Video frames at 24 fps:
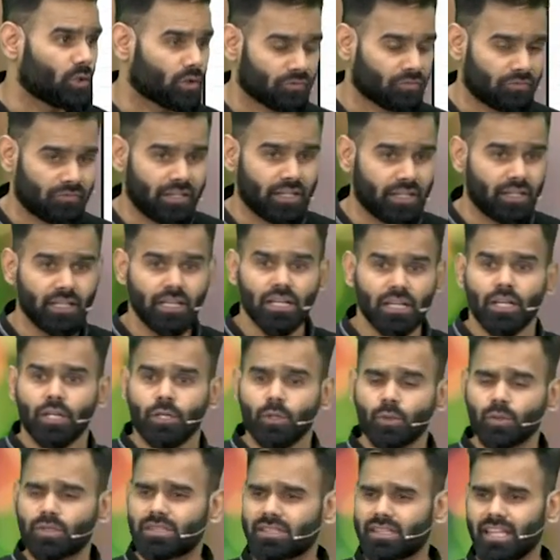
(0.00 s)
योर फील्ड
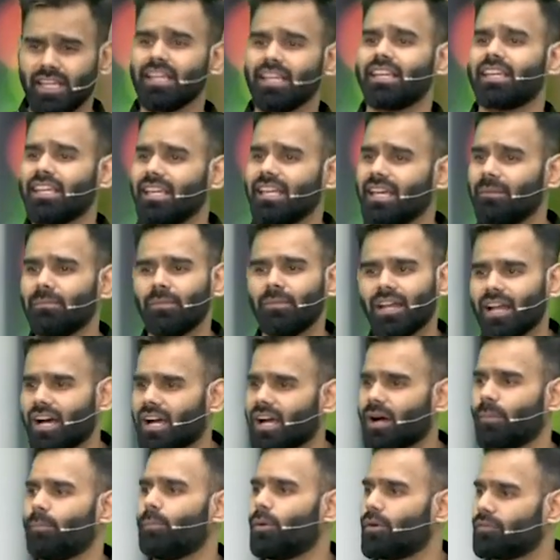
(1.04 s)
यू थिंक कि ये मेरा
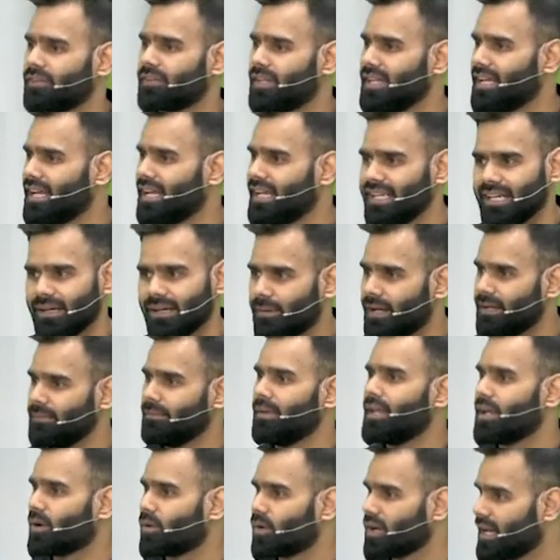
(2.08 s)
कप ऑफ टी नहीं है भाई
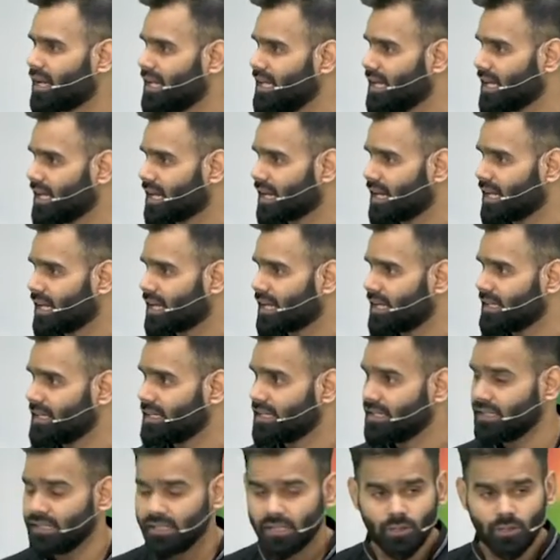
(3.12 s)
मेरे को नहीं करने का ये
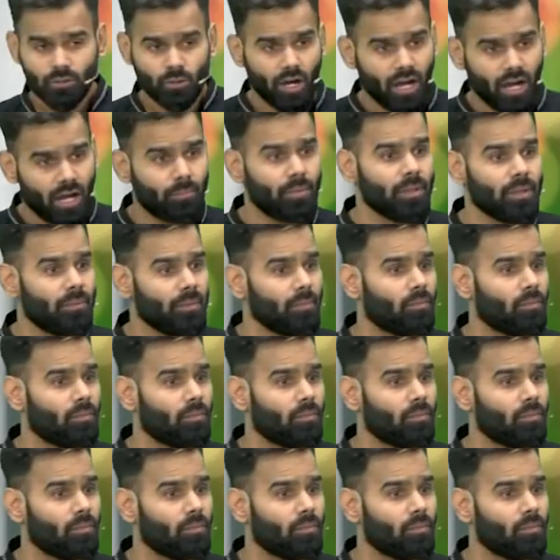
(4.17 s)
तो अभी